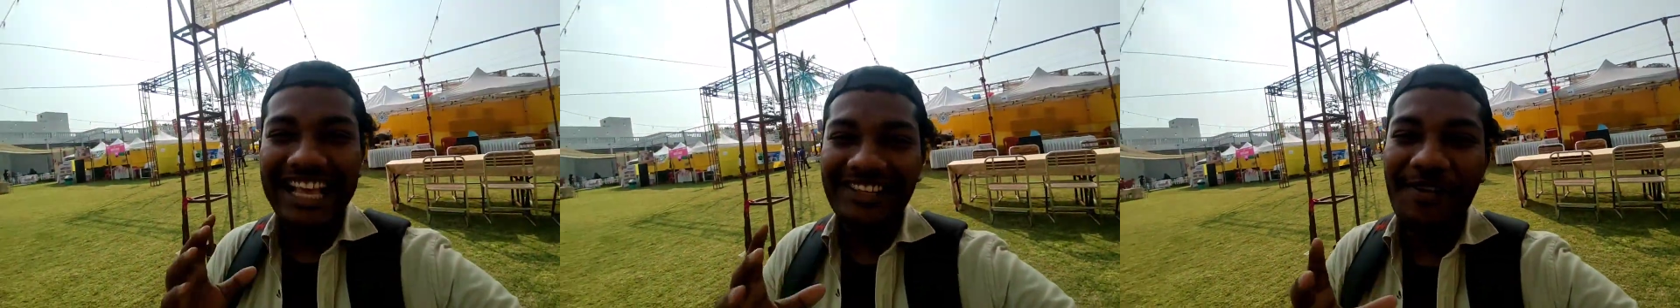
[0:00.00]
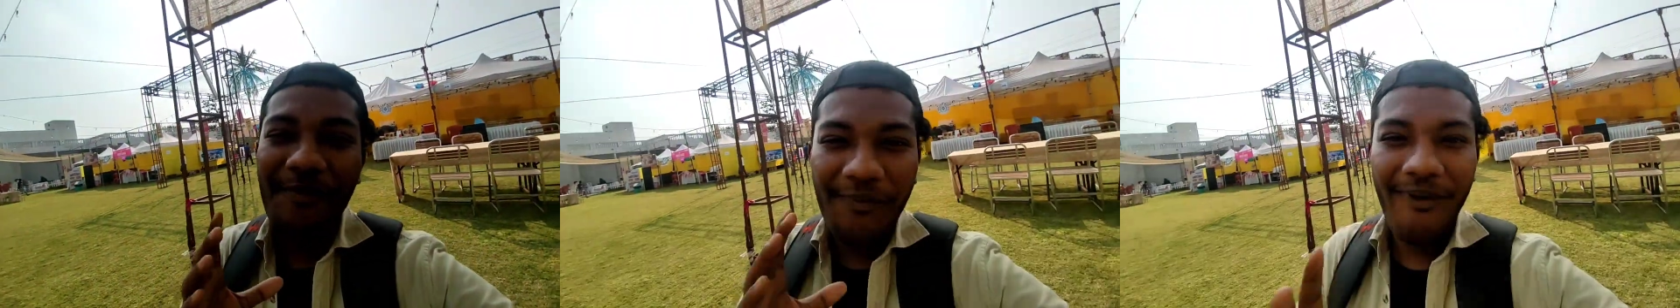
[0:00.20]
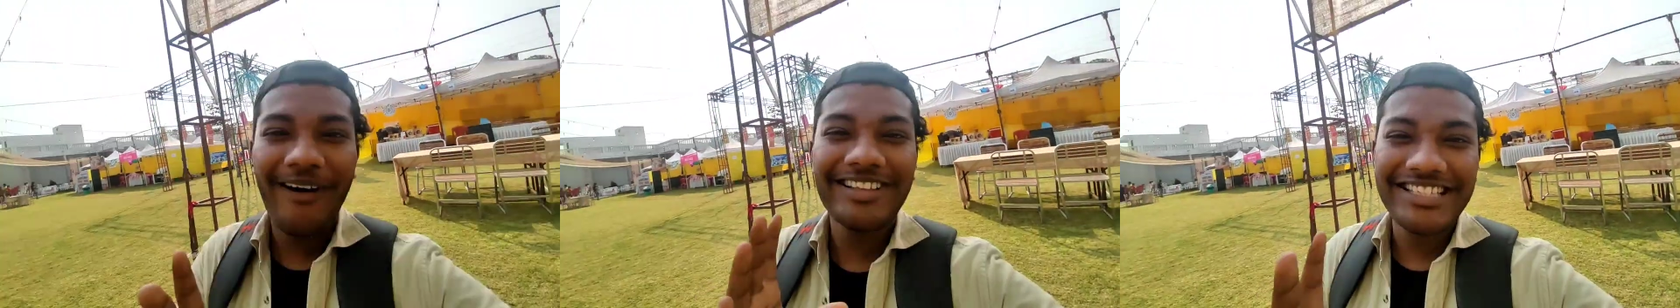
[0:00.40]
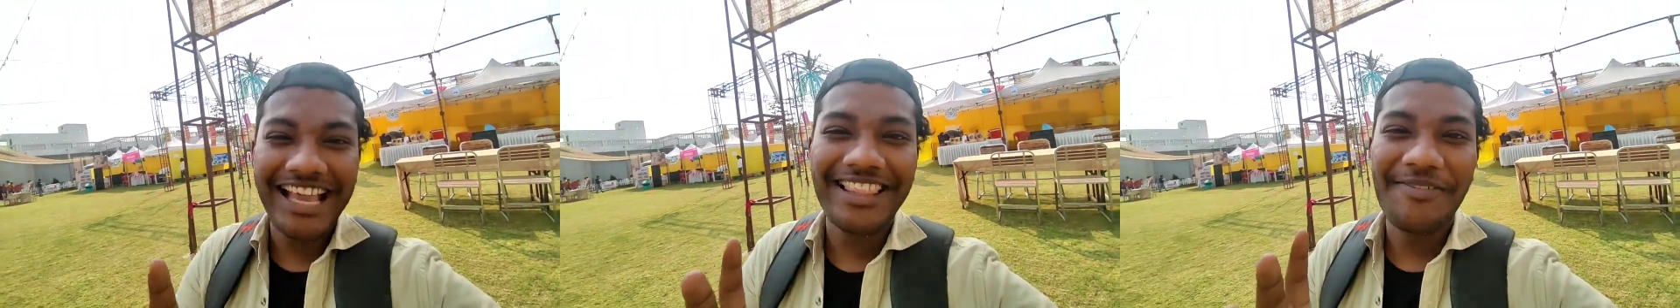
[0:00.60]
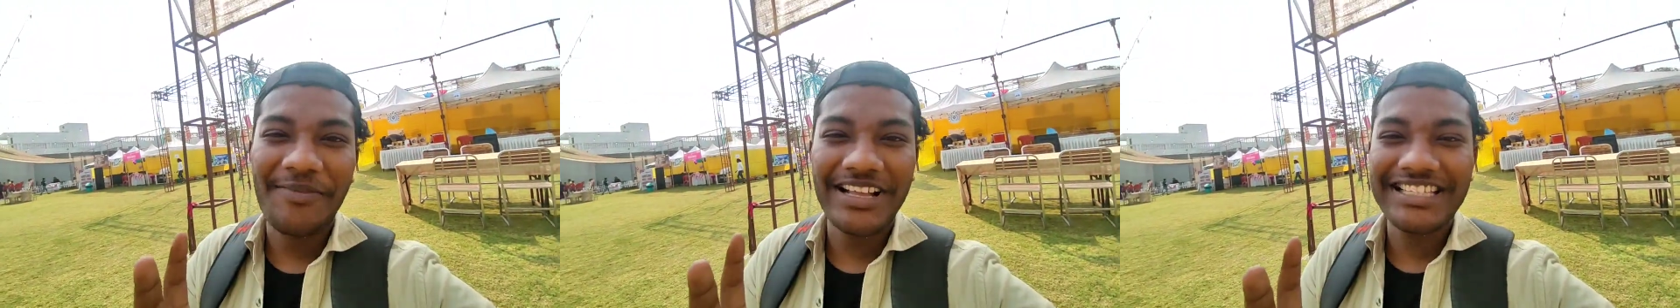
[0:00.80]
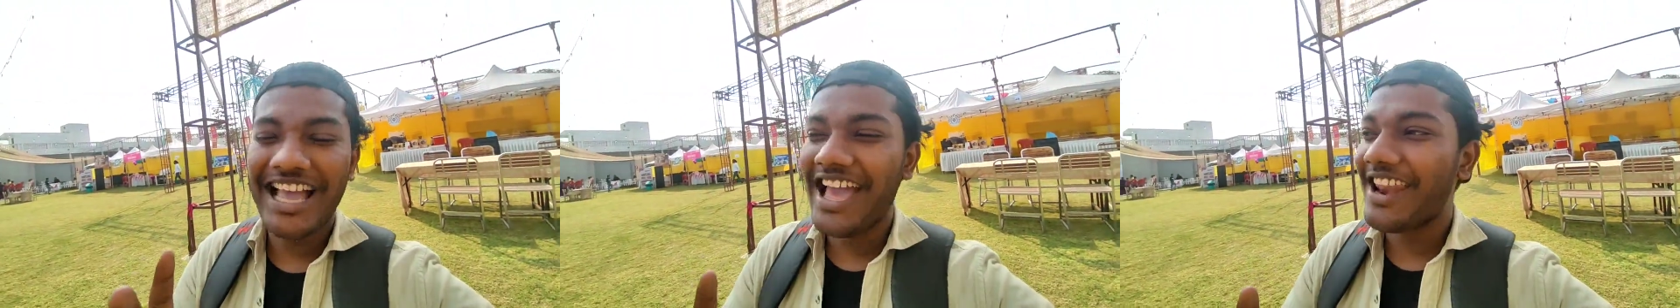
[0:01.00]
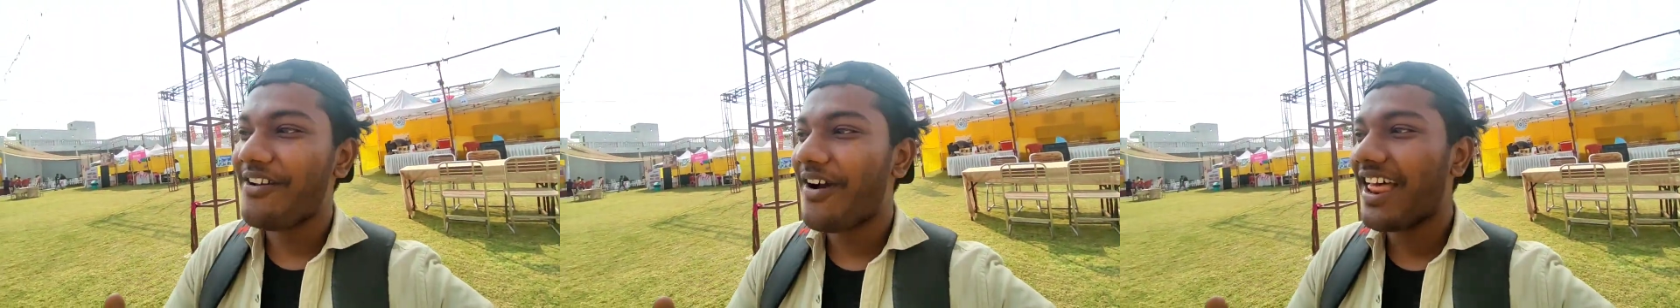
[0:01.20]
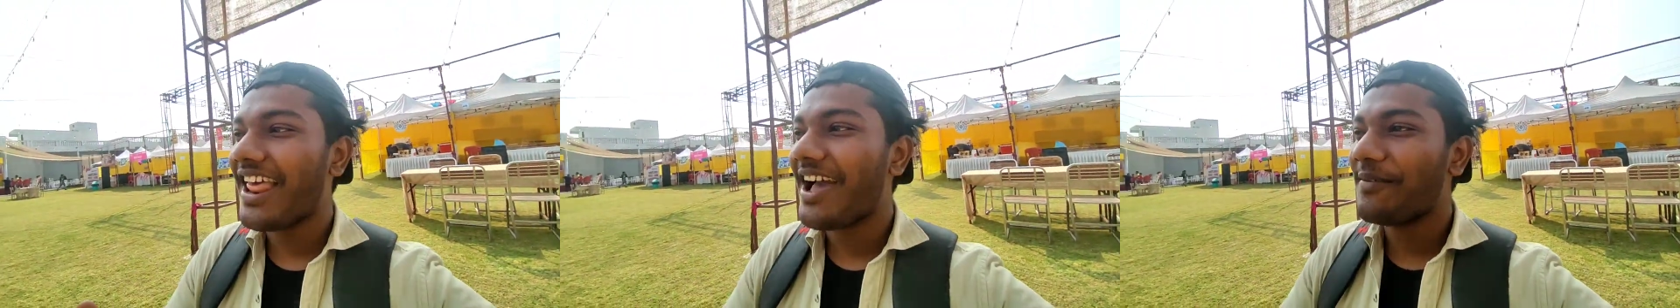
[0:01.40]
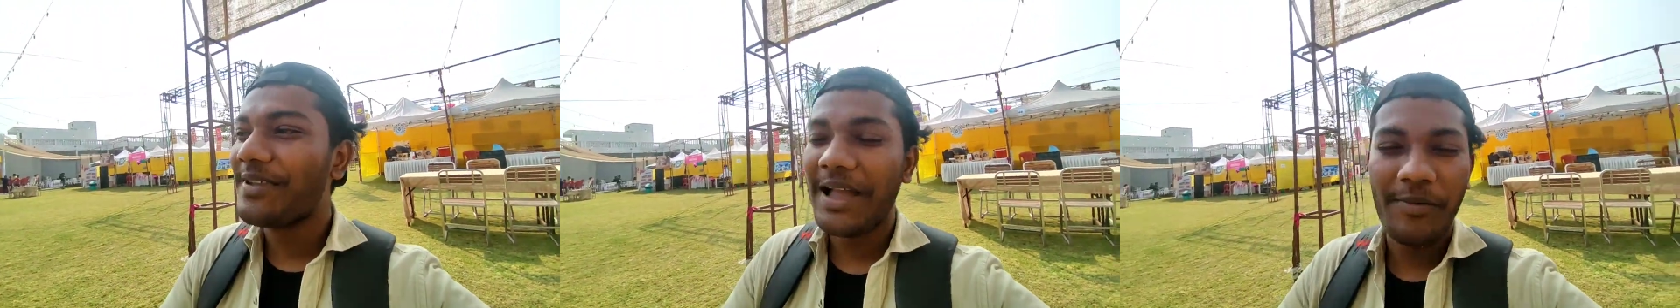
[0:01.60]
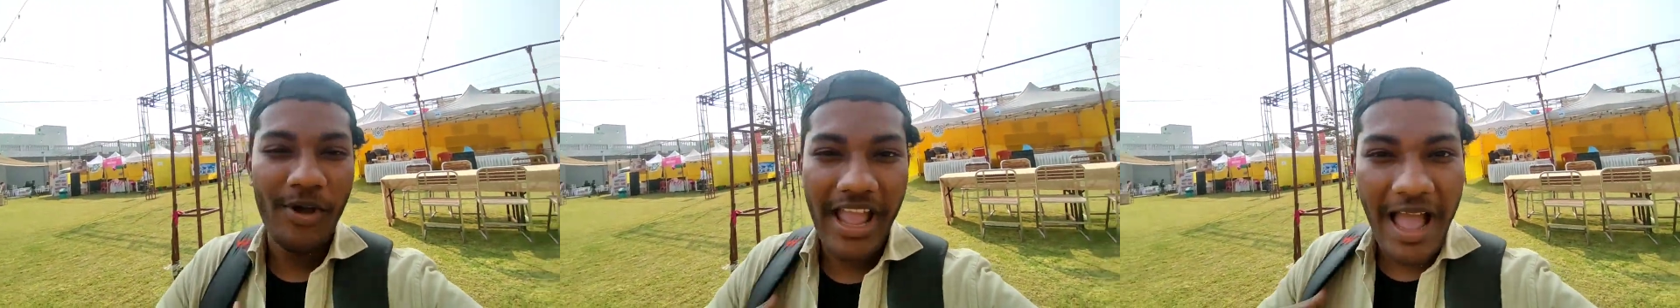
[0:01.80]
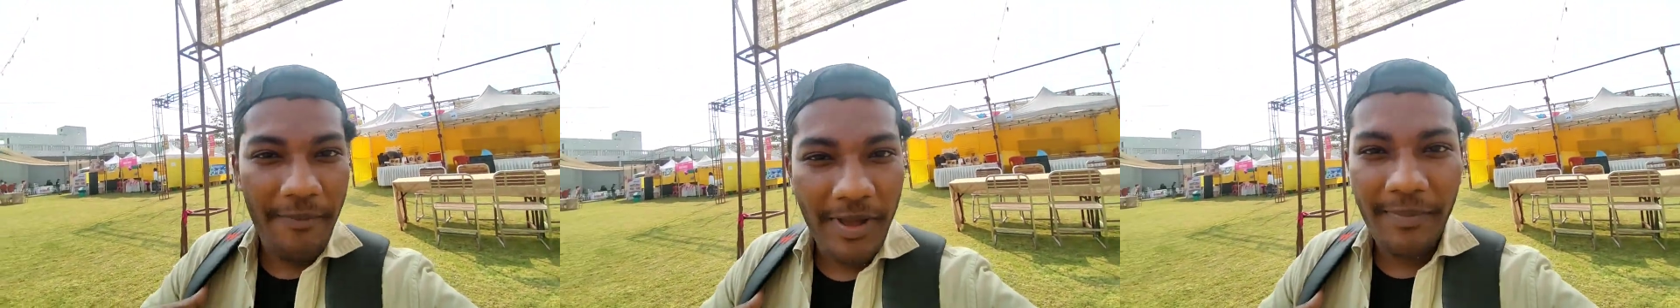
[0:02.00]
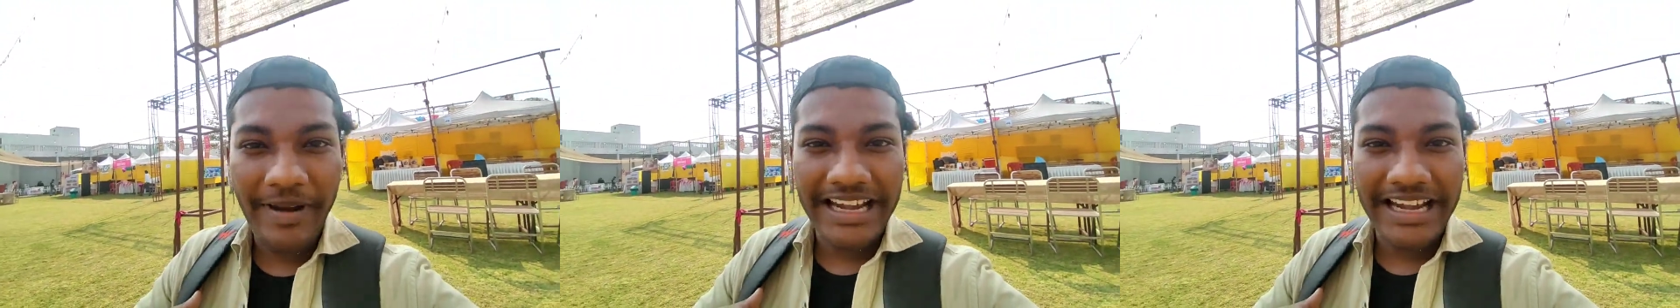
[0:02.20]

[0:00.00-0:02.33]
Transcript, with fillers: सच में बहुत ज़्यादा मज़ा आने वाला है अभी हम लोग यहाँ पर